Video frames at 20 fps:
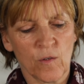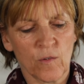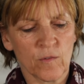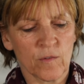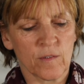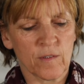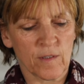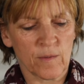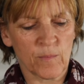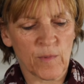
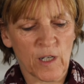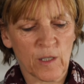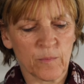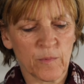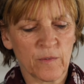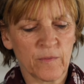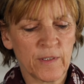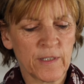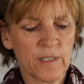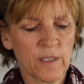Und dann
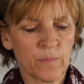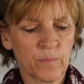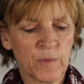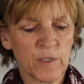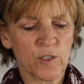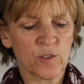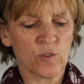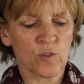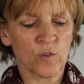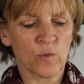machen wir wieder
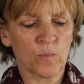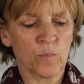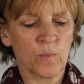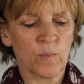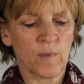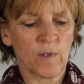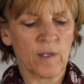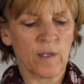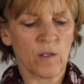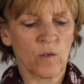bis zum
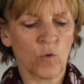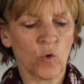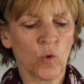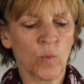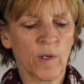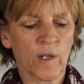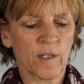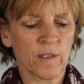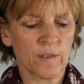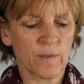
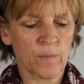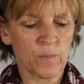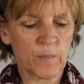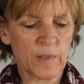oberen